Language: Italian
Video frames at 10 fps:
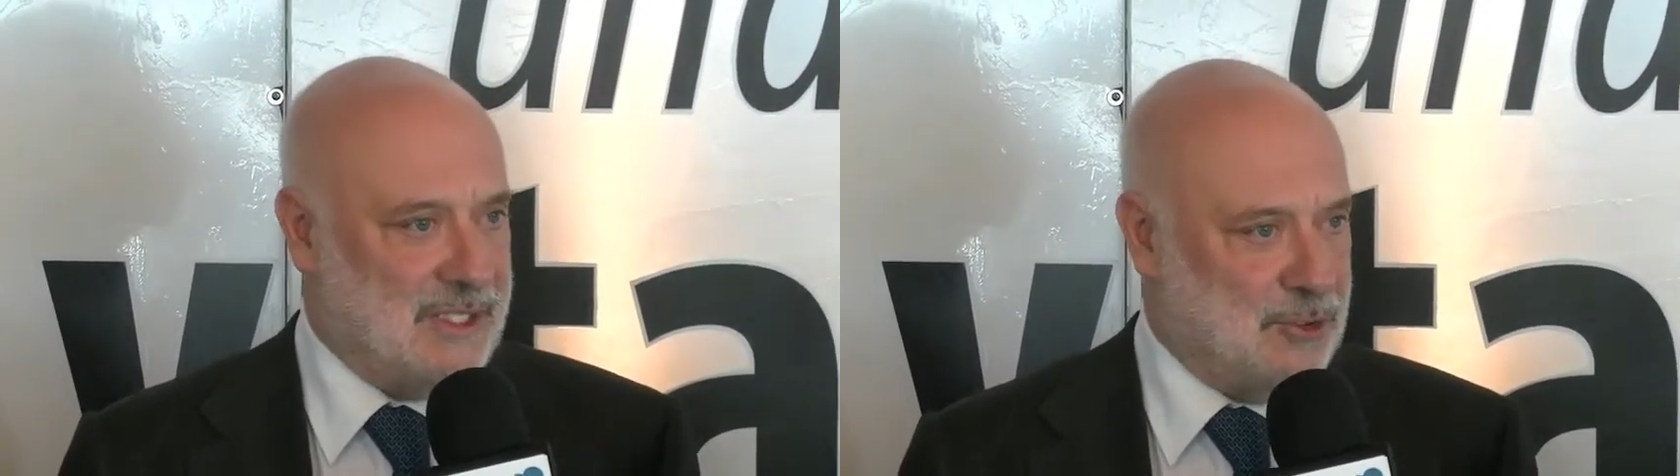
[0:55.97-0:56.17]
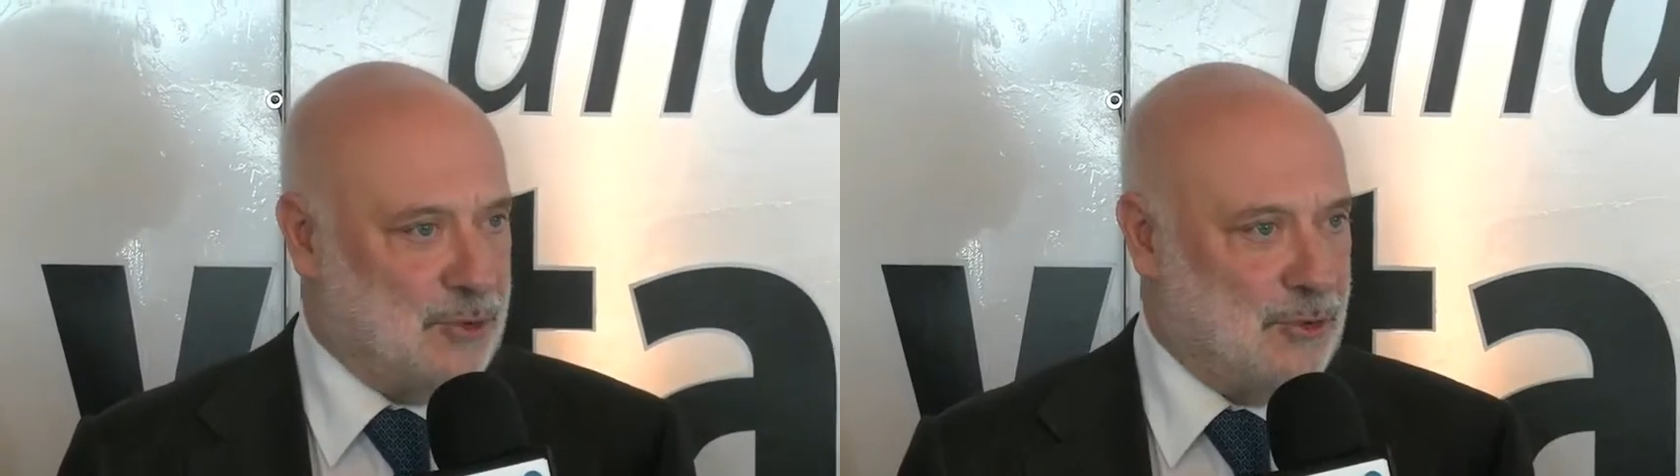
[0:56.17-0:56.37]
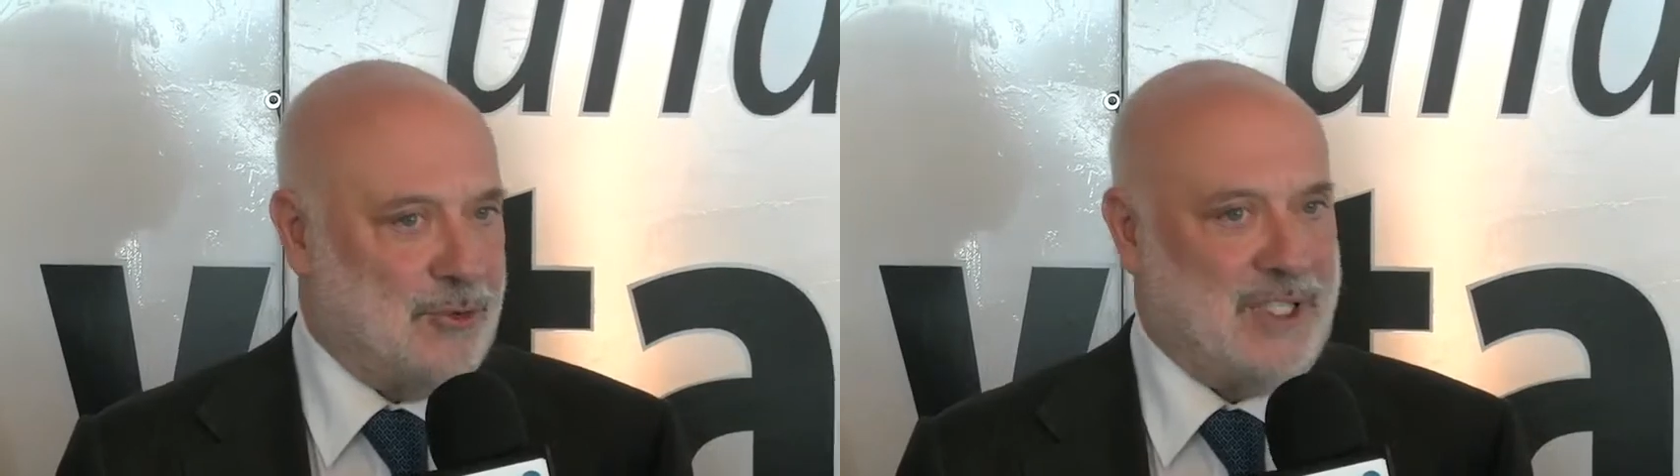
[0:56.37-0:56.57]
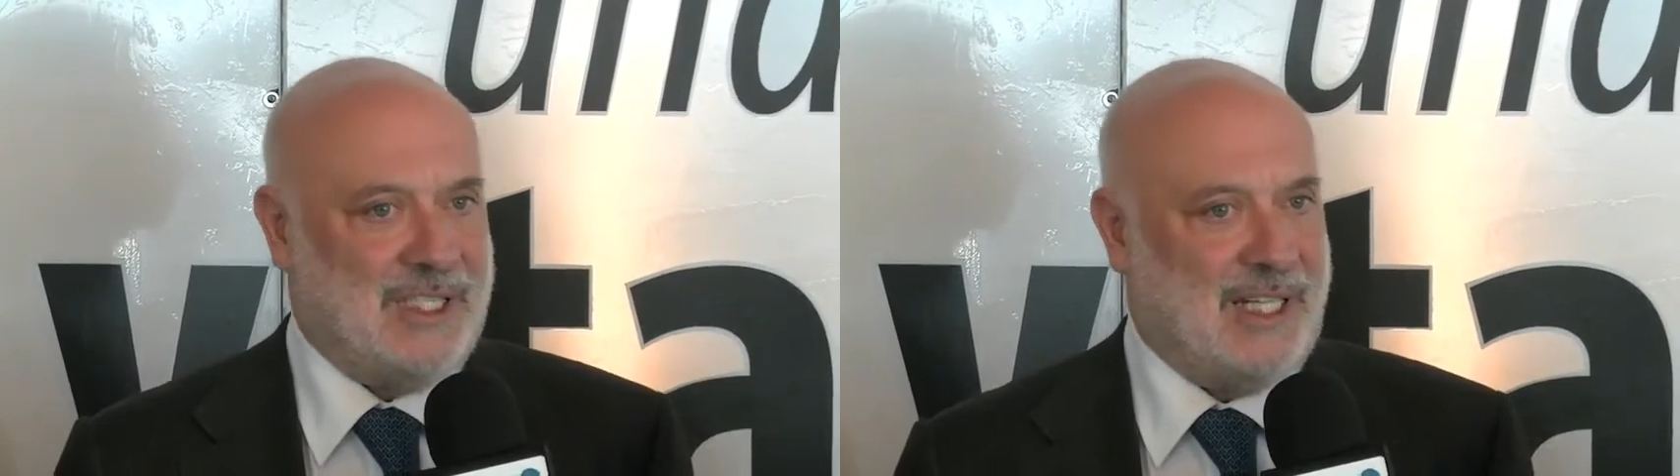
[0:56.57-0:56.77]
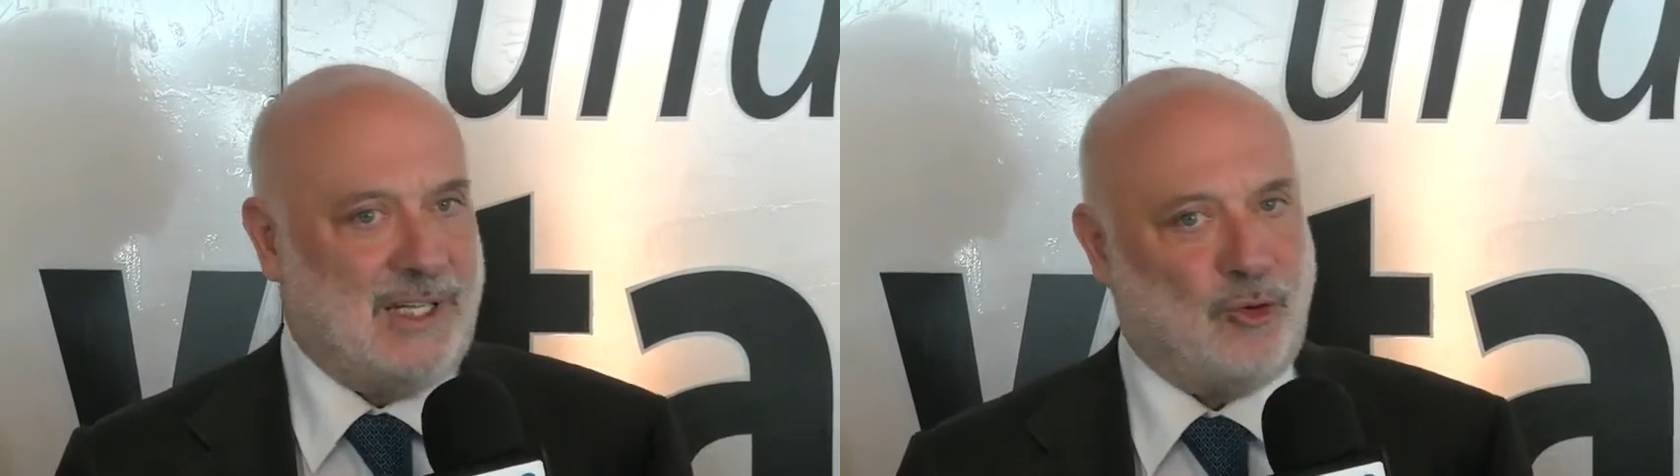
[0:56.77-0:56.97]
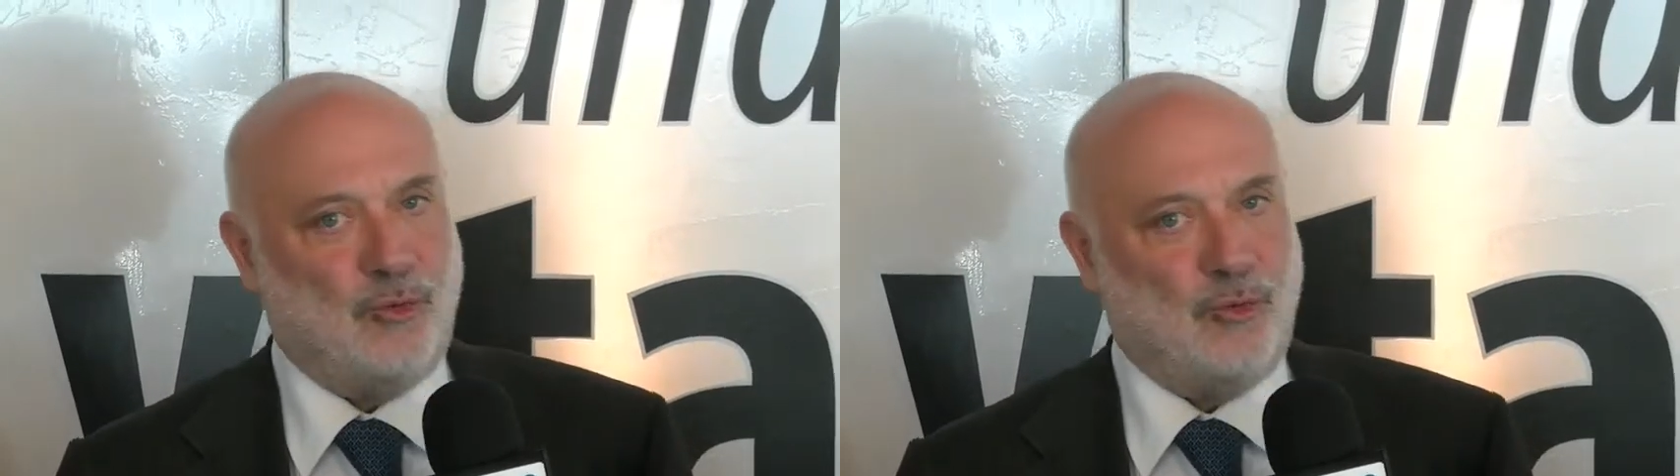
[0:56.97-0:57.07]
settore della